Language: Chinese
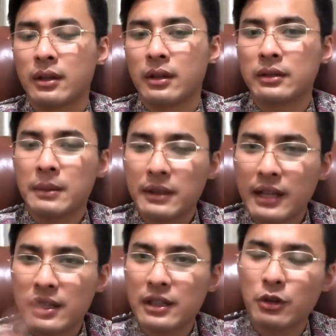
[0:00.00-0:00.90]
那么
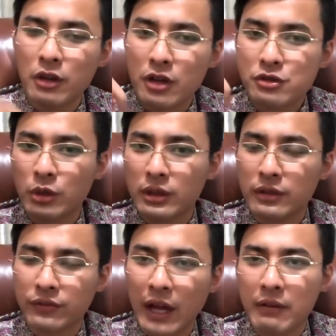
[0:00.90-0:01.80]
他又要说
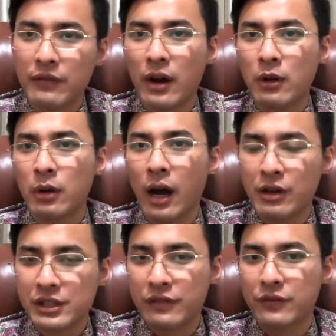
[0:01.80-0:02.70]
台湾防控好，
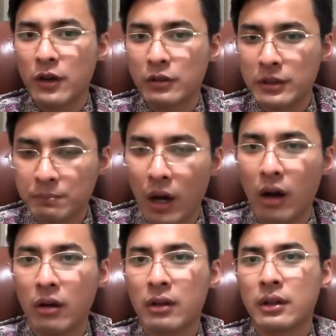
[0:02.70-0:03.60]
现在防控一不
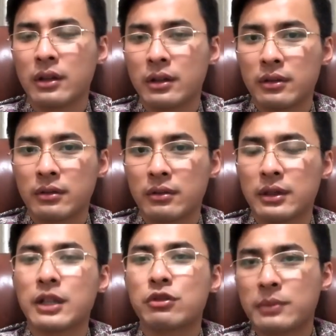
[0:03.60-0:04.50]
好，那
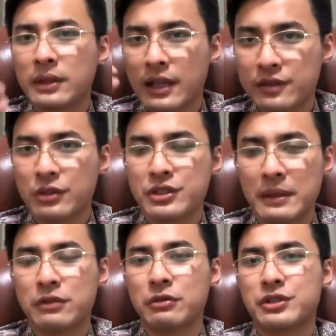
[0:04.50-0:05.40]
就说明他走的是民
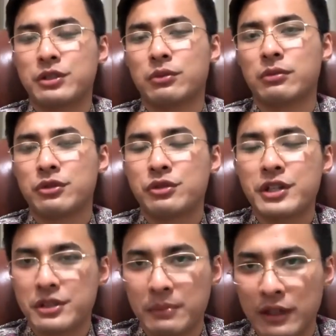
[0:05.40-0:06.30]
主制度，确
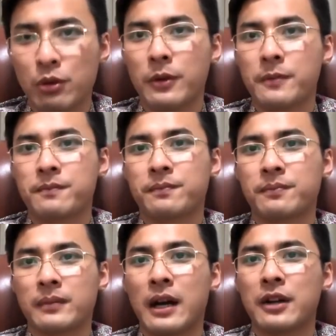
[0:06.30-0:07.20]
实没错，
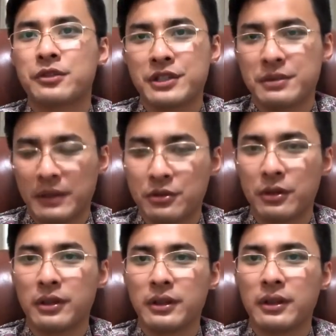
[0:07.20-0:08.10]
啊，确实没错，
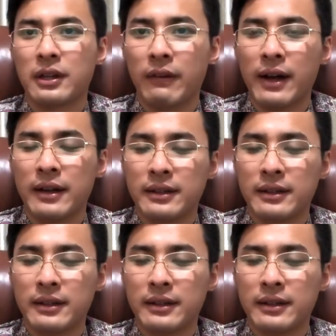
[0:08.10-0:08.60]
好吧？